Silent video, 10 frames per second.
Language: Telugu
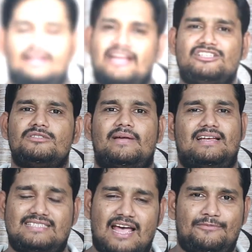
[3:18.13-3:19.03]
నెక్స్ట్
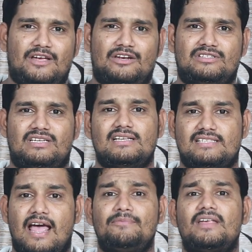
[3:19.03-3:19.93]
మనకి శాంసంగ్ నుంచి
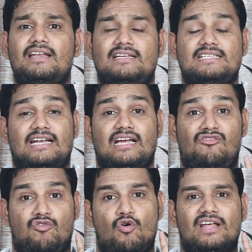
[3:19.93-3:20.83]
శాంసంగ్ రీసెంట్గా
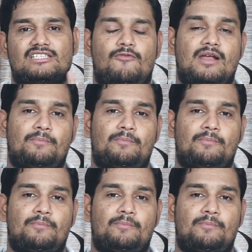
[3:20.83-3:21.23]
ఫోర్ ఎక్స్ వన్